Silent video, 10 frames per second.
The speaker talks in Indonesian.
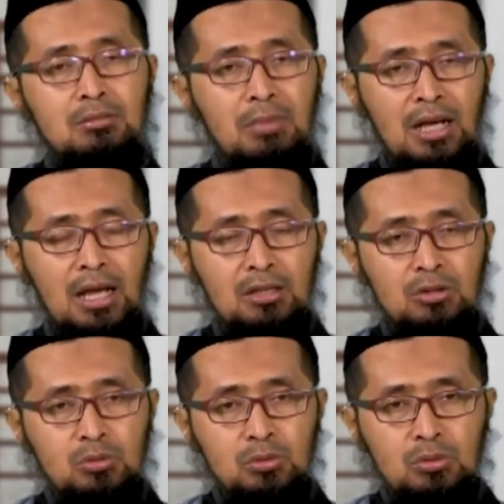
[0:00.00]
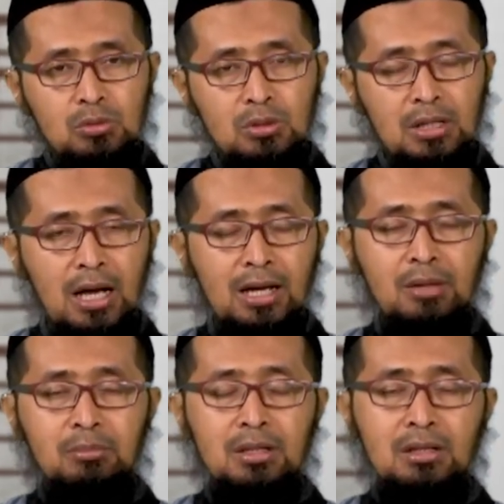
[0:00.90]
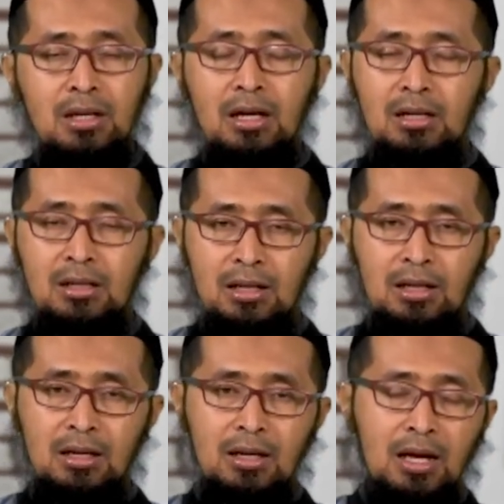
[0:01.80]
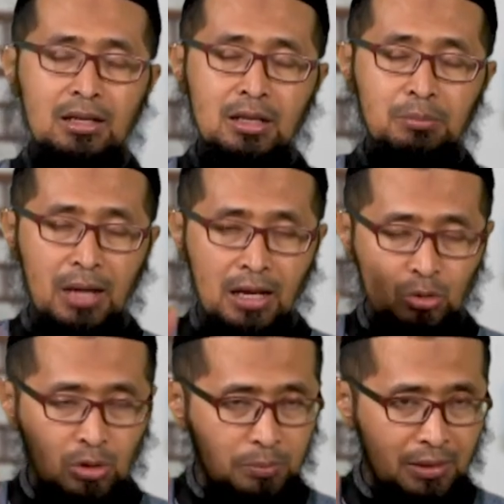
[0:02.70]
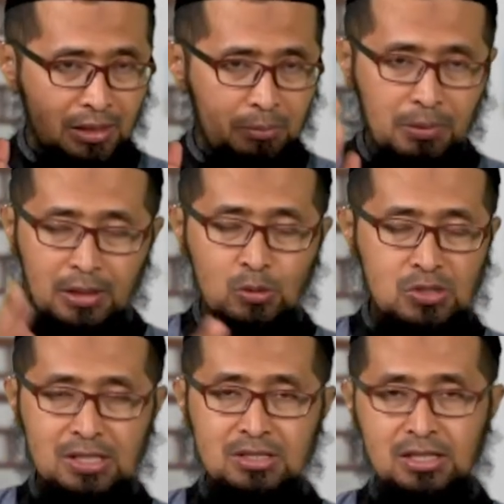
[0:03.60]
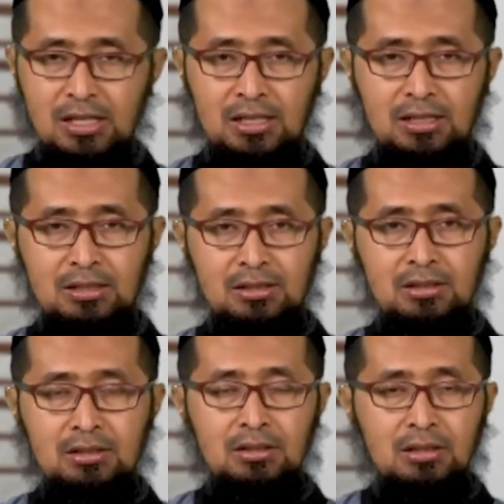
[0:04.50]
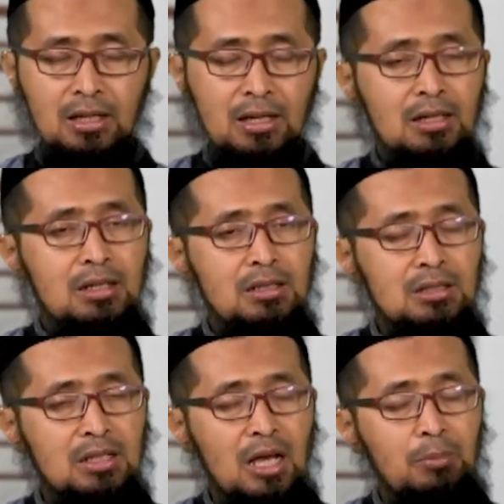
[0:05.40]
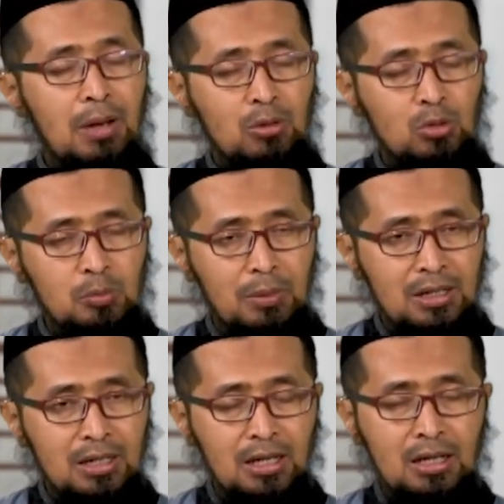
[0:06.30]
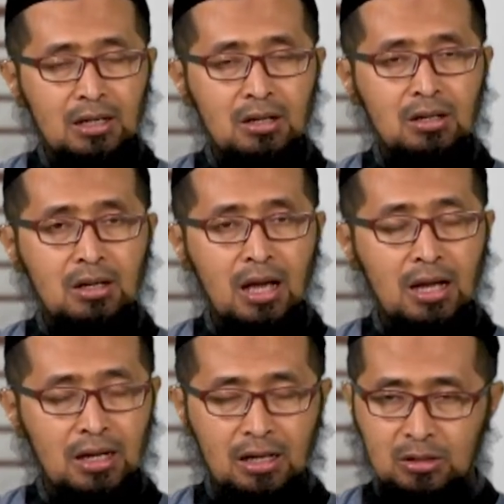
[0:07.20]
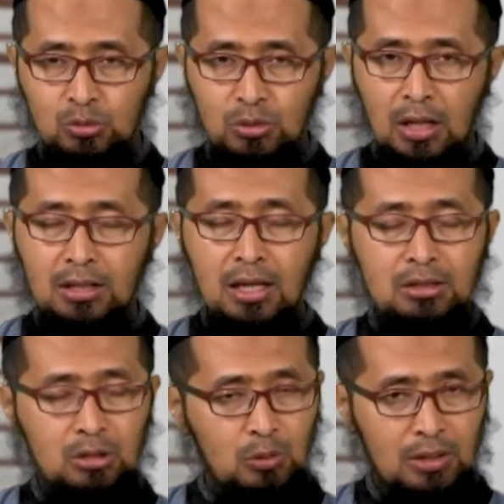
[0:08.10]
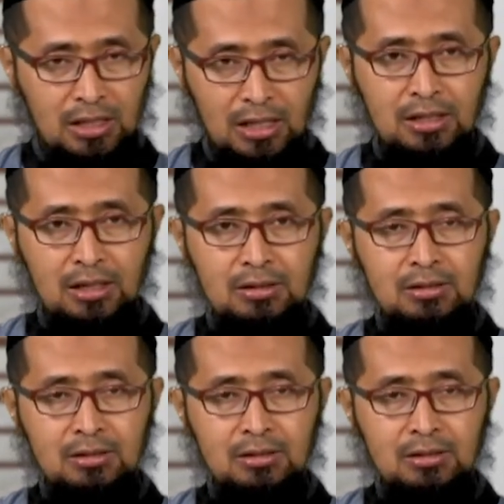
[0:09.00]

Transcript: maka itu keharamannya adalah hanya berlaku kepada beliau saja. Ya, tidak berlaku kepada anak keturunannya atau keluarganya.